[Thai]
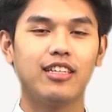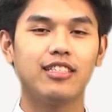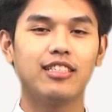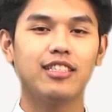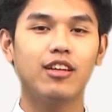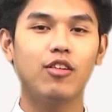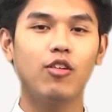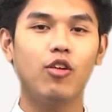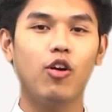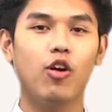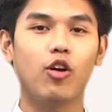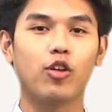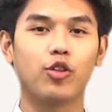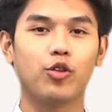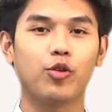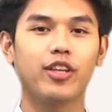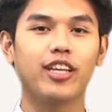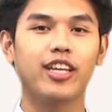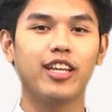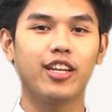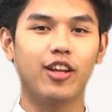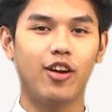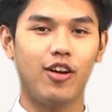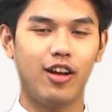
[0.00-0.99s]
เจ้าของธุร
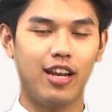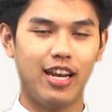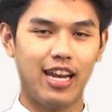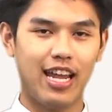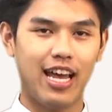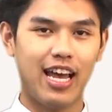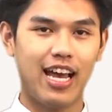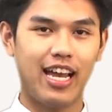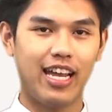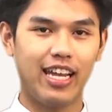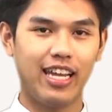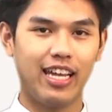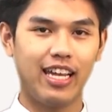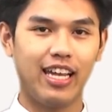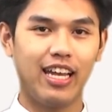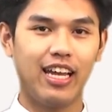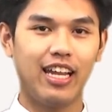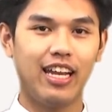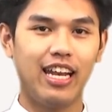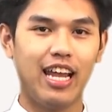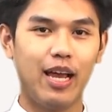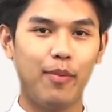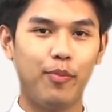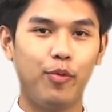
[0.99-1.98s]
กิจออนไลน์
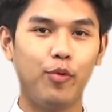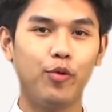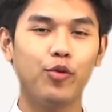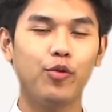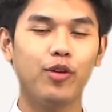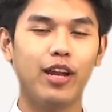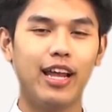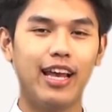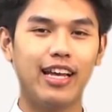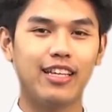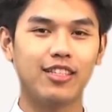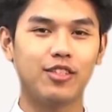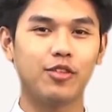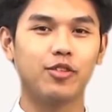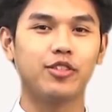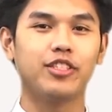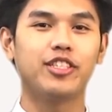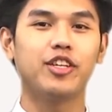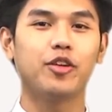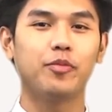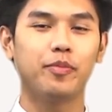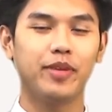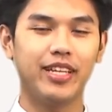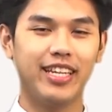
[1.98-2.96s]
และผู้ดูแลโซ
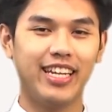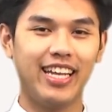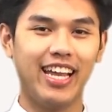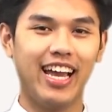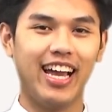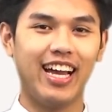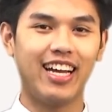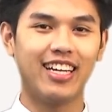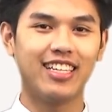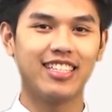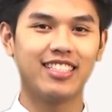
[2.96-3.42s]
เชียลมีเดีย